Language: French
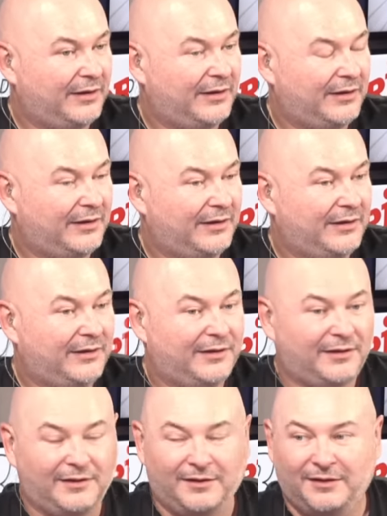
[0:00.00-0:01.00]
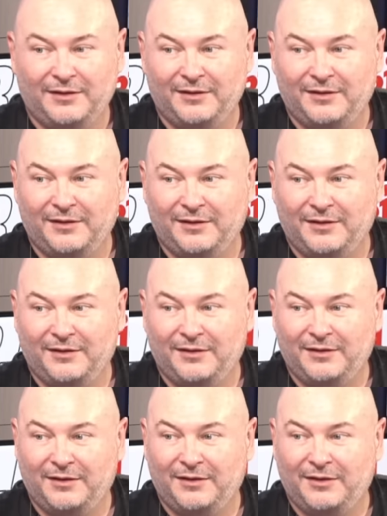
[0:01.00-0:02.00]
Et t'es tout seul Bruno Boudère, ben,
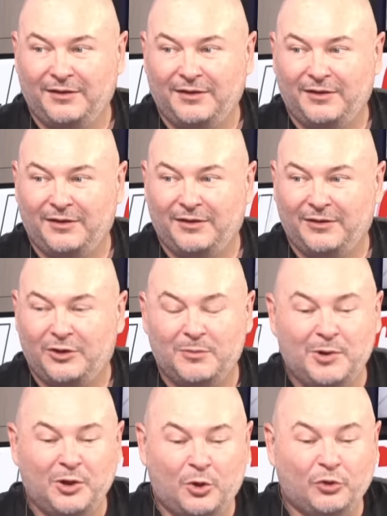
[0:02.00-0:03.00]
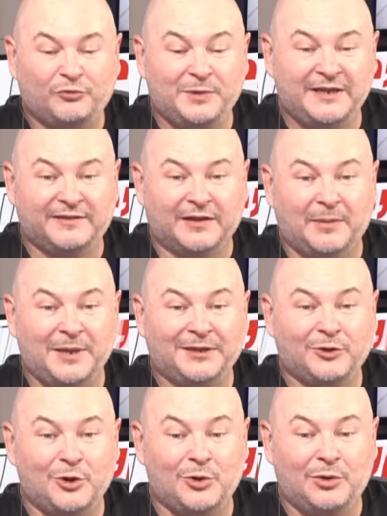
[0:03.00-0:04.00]
hein. Comment Grosse bise, à
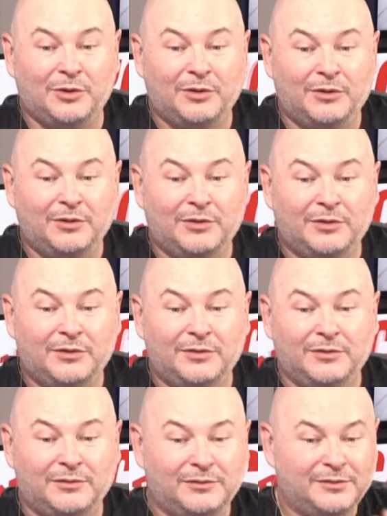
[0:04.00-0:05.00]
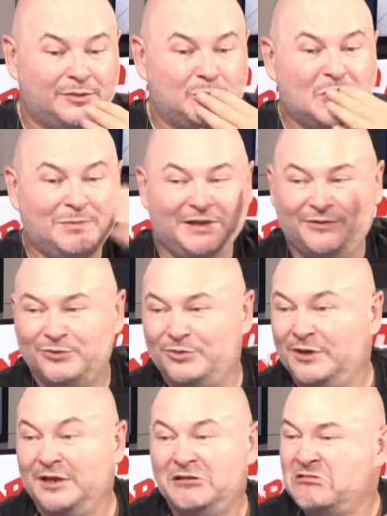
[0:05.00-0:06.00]
bientôt. Grosse bise, à bientôt. Bisous.
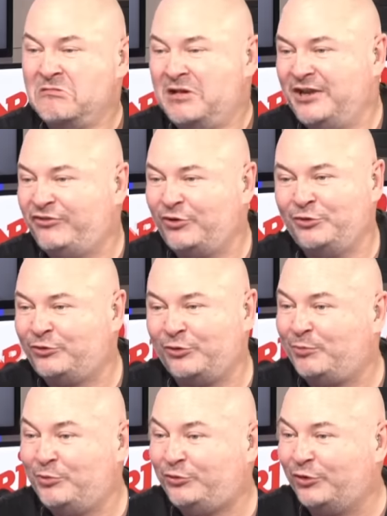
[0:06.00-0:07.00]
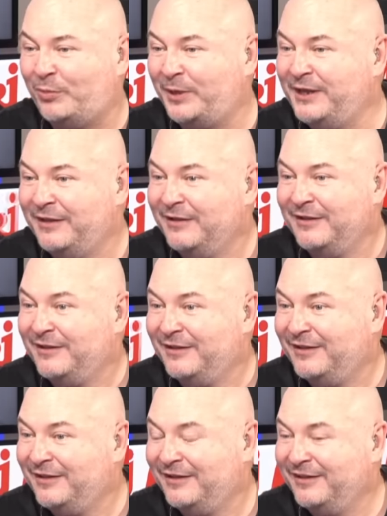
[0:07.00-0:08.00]
Les gens sont ah, surpris. Euh,
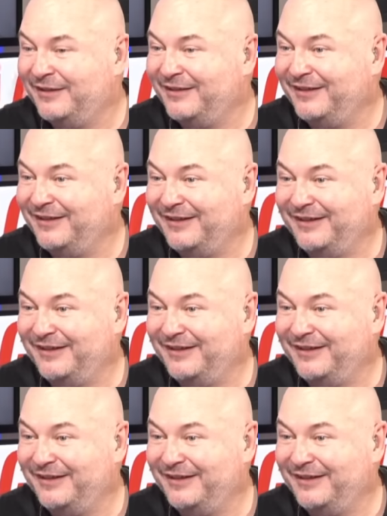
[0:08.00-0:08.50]
nous le Michel.